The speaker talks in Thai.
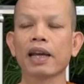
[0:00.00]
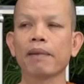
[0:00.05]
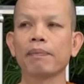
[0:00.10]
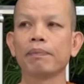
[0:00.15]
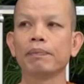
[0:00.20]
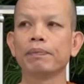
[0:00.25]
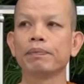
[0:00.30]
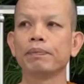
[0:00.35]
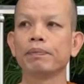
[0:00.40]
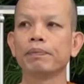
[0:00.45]
กายยา
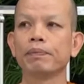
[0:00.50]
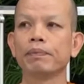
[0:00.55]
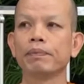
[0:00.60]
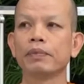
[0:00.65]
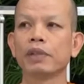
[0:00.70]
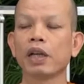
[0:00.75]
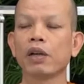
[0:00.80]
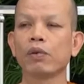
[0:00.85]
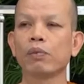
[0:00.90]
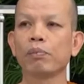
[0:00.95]

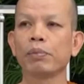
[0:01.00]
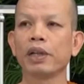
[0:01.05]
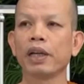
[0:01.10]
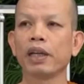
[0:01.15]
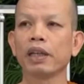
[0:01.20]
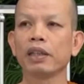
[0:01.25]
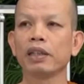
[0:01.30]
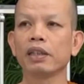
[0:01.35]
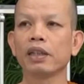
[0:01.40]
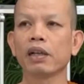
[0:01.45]
เน่าเปื่
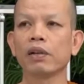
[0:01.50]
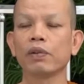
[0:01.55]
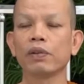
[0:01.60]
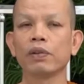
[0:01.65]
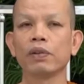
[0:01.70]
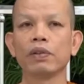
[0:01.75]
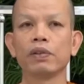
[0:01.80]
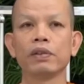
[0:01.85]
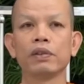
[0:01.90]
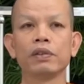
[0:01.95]
อยคือเก่า
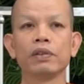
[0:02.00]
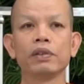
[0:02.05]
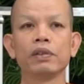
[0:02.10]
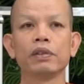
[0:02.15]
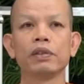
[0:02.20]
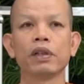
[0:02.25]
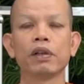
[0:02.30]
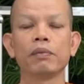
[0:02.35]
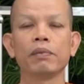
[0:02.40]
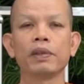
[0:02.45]

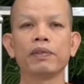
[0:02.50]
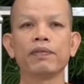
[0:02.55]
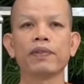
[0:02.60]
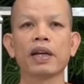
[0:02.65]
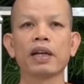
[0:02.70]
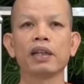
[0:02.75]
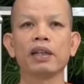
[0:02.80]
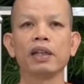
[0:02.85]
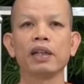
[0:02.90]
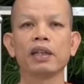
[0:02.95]
เอาไป
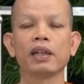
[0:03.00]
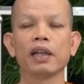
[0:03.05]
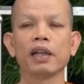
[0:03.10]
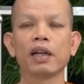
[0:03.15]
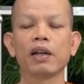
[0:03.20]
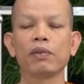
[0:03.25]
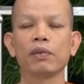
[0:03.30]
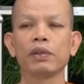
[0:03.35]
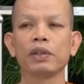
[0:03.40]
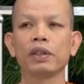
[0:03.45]
ฝังดินกับ
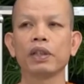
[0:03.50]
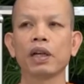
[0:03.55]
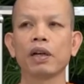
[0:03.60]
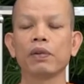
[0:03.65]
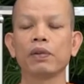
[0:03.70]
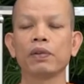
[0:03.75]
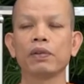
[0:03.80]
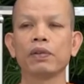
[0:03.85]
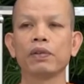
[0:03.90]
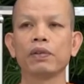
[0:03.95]
เน่าคือ
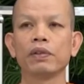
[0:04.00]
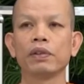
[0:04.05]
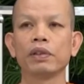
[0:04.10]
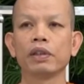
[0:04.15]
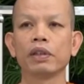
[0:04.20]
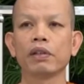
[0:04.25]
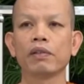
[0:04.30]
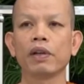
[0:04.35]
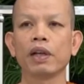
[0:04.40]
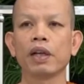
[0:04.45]
เก่า
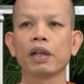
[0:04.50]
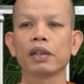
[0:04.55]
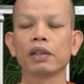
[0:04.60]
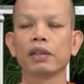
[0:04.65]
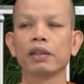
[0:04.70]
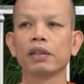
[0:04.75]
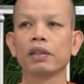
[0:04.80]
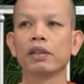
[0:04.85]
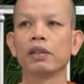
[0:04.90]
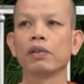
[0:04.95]
แต่ว่า
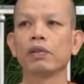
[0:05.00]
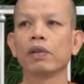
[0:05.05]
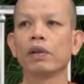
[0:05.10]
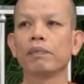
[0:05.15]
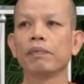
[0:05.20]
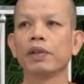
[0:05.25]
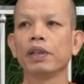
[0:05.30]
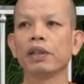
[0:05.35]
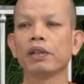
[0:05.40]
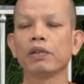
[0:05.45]
ค
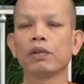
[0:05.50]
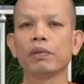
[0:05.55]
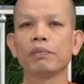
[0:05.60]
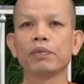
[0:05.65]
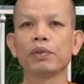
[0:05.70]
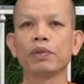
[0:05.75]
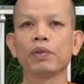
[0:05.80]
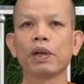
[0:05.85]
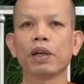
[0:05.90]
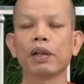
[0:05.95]
วามดีควา
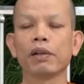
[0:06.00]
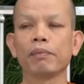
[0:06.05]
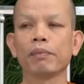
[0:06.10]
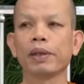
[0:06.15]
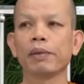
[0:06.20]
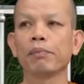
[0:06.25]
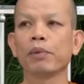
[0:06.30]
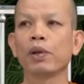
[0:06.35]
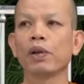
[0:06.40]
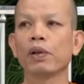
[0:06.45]
มชั่วเนี่ย
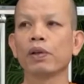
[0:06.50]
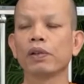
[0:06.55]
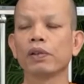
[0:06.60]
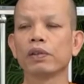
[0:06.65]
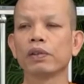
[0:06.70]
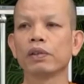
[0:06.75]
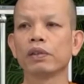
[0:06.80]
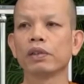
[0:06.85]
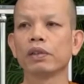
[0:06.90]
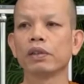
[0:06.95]
มันบอก
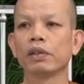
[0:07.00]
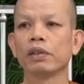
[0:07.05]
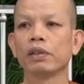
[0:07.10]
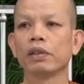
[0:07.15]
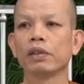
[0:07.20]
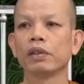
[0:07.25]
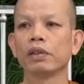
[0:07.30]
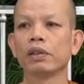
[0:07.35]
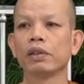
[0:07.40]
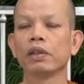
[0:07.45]

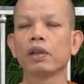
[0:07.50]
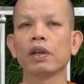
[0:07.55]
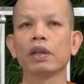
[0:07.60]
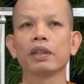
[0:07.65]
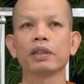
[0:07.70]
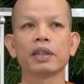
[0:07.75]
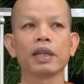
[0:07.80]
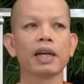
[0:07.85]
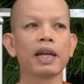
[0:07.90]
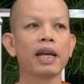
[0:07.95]
ย่อย
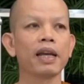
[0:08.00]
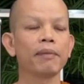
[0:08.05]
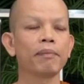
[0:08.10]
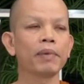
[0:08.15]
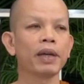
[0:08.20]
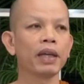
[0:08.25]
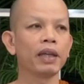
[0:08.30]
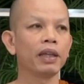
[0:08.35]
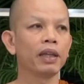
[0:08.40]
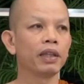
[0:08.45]
สลาย
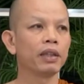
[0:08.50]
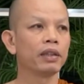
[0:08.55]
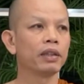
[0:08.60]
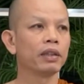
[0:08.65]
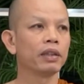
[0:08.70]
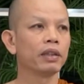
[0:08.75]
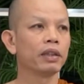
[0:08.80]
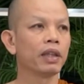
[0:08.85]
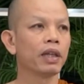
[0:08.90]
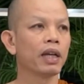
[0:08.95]
ไป
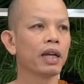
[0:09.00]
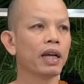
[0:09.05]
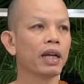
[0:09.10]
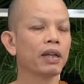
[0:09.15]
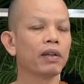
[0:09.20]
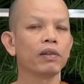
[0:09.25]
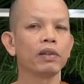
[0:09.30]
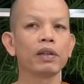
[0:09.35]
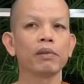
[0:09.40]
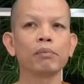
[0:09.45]
หา
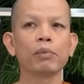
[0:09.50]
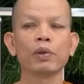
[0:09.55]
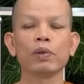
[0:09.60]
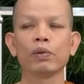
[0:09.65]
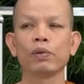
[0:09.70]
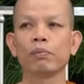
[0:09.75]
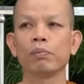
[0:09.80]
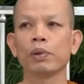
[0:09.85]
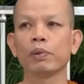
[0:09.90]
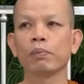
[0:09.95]
เขายังบ่
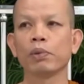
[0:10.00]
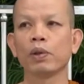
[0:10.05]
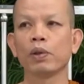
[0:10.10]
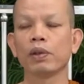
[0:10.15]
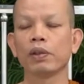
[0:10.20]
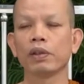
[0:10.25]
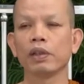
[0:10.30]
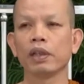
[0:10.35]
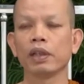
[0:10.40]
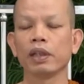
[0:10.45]
หลุดบ่พ้
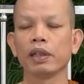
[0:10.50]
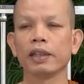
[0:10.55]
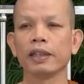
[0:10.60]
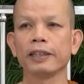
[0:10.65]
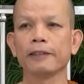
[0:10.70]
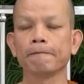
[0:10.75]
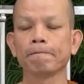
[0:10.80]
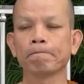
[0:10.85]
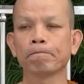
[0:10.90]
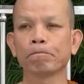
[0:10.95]
นอยู่นี่